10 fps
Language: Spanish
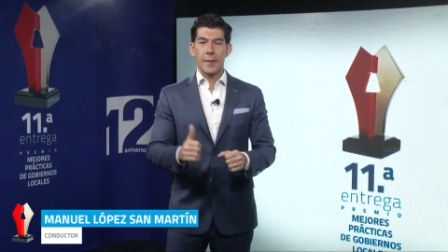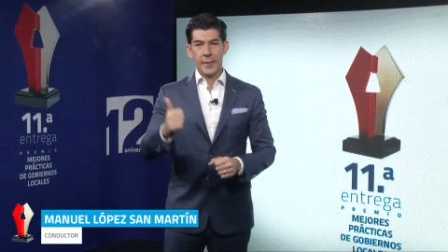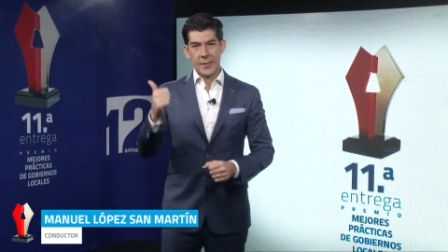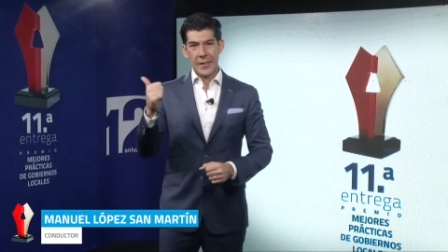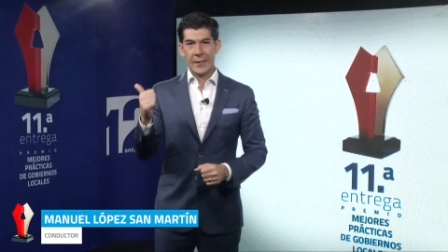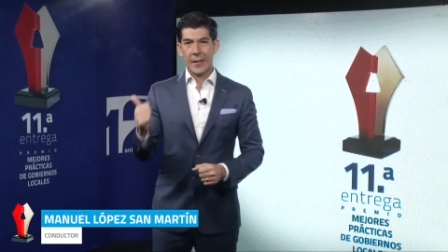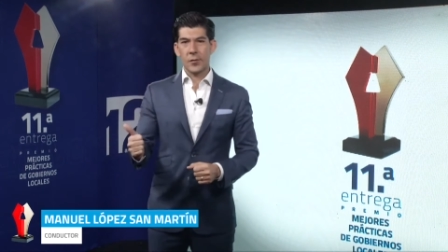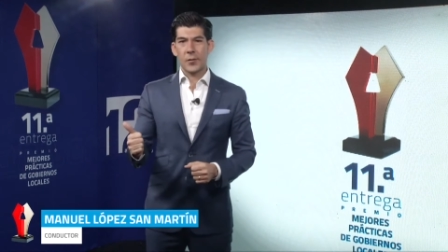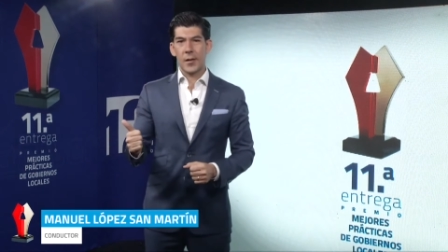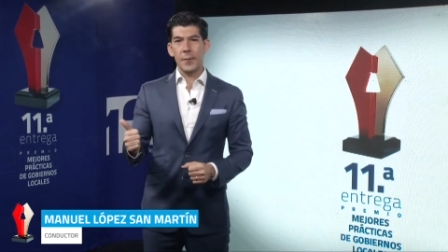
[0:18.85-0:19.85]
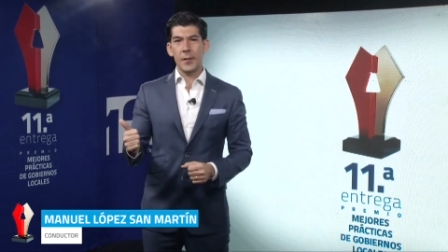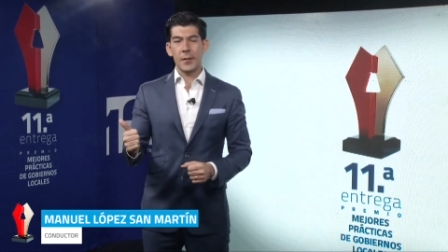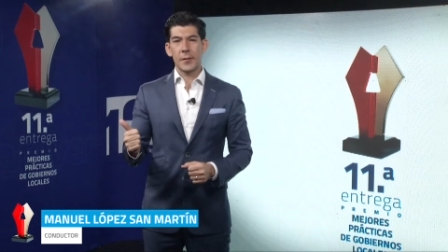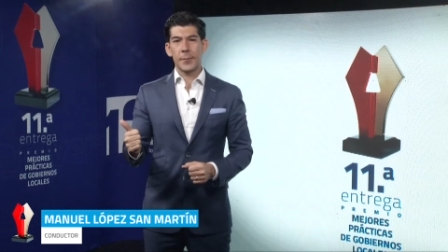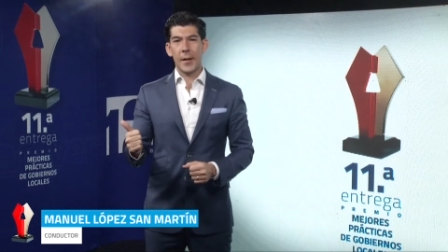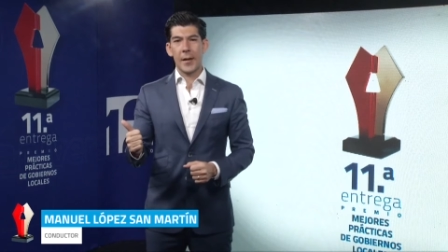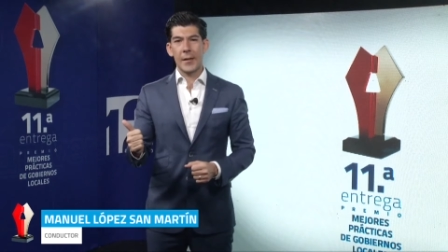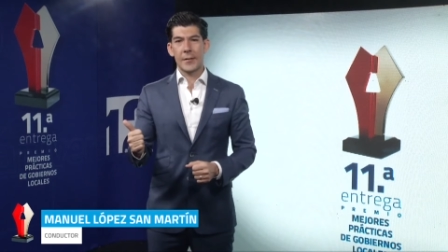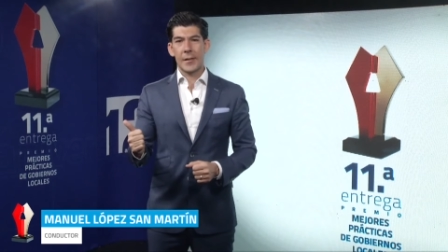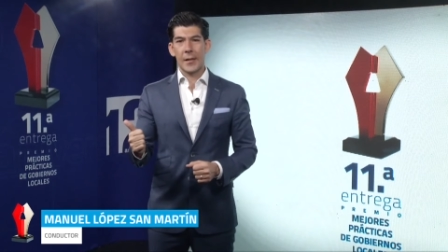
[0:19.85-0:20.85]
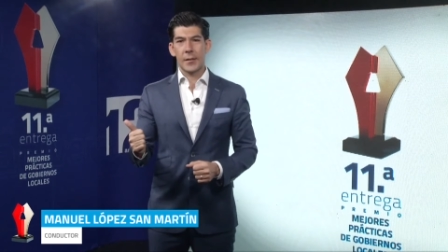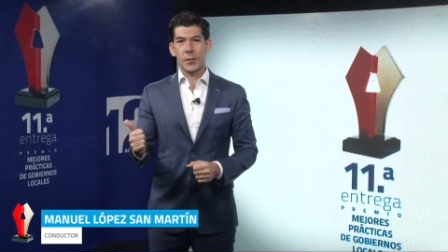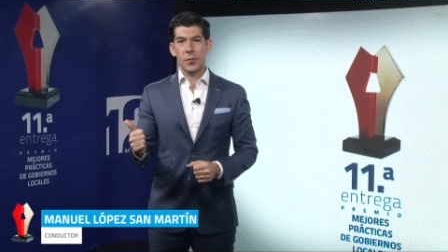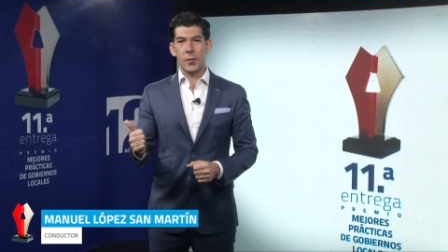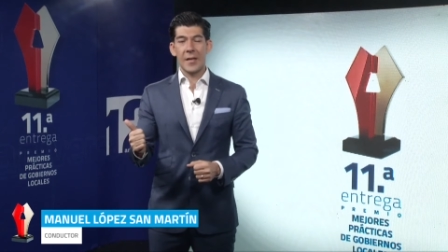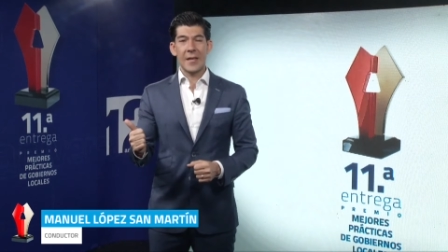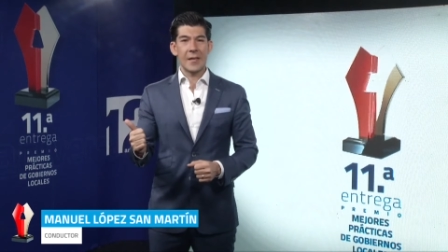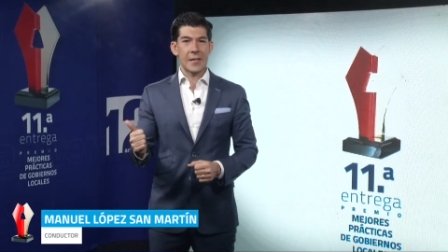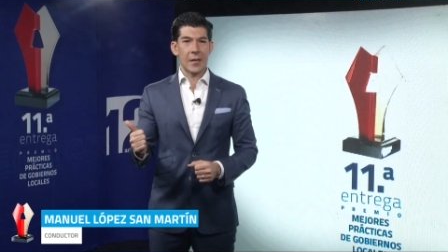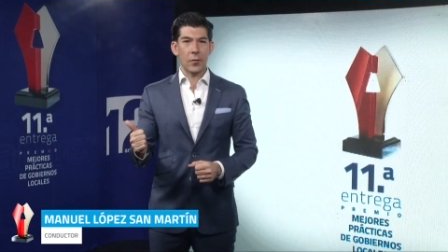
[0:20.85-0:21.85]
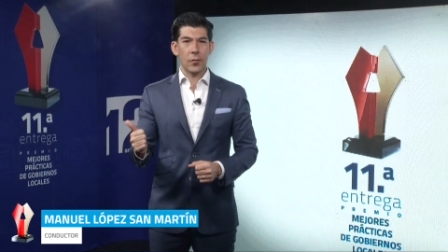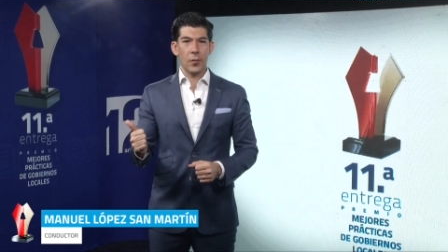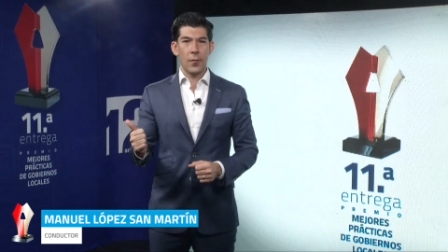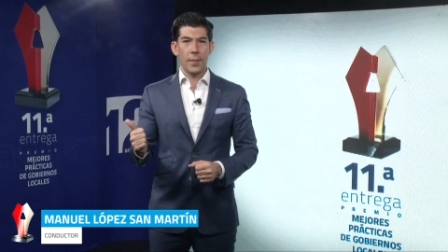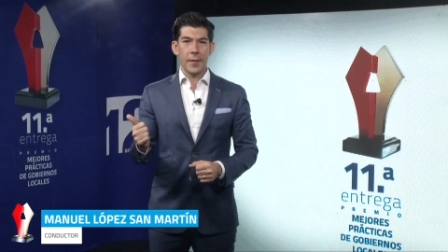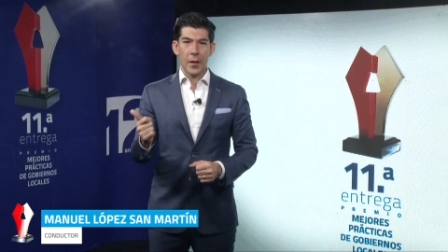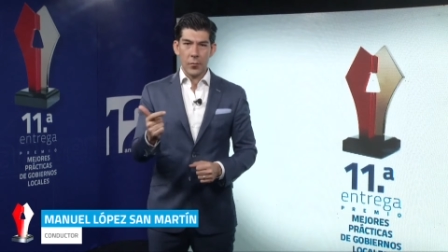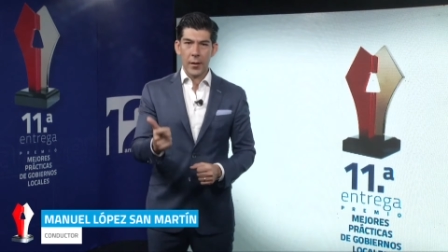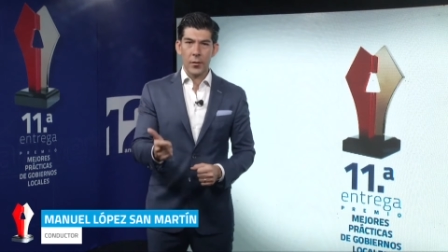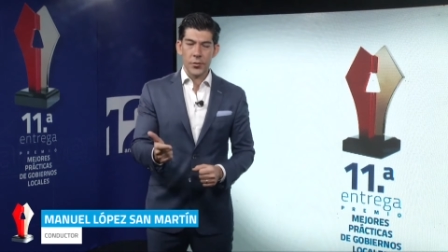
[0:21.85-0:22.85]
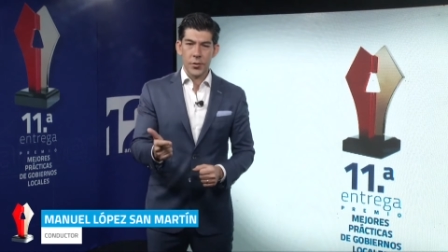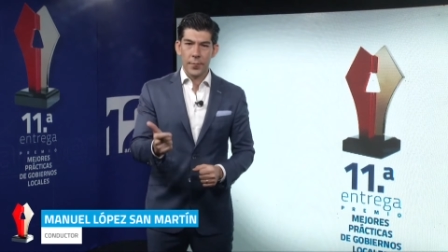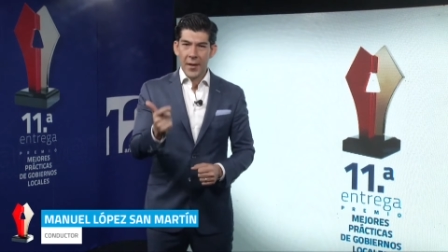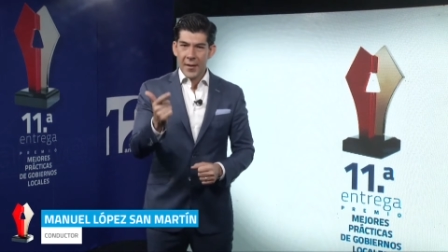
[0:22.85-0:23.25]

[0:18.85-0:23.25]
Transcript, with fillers: facilitar los trámites para la instalación y desarrollo de un negocio.